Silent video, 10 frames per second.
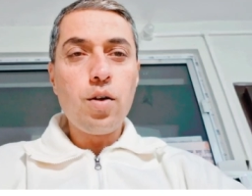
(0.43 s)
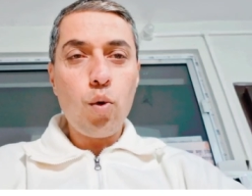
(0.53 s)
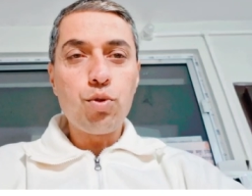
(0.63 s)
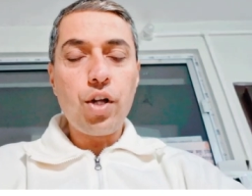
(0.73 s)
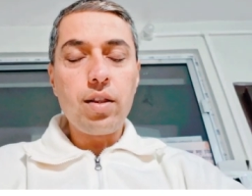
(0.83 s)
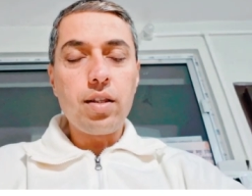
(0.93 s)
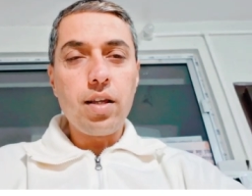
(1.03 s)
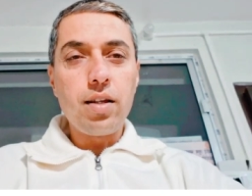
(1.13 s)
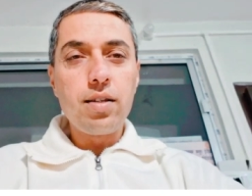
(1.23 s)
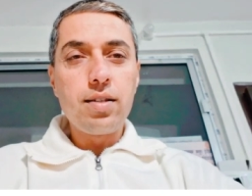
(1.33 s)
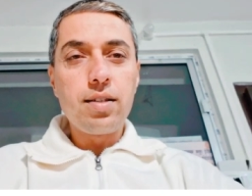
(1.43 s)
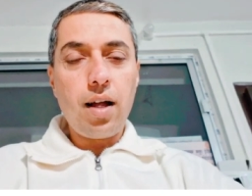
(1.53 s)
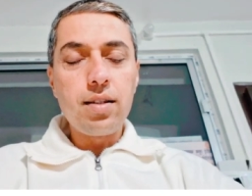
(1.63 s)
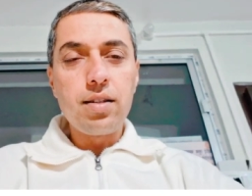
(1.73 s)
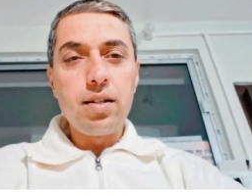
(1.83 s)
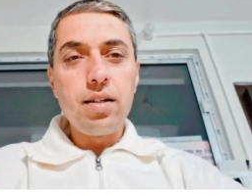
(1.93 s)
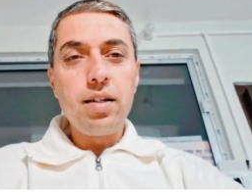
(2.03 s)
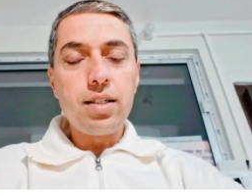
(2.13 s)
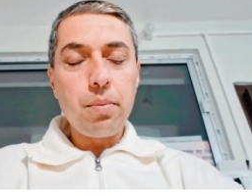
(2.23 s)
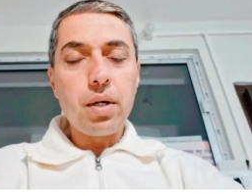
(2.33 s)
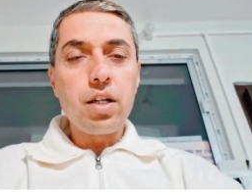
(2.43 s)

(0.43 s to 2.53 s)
ओम शांति सात दिसंबर